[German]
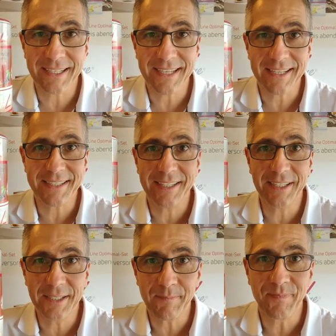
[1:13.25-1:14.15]
Das heißt,
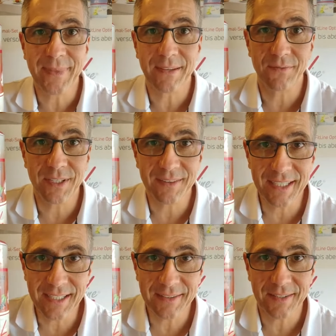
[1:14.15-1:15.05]
hier wird
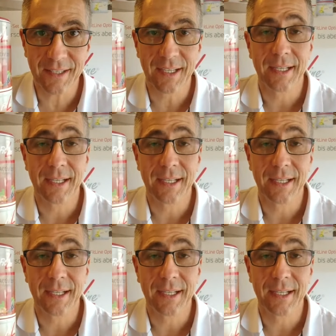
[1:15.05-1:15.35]
nicht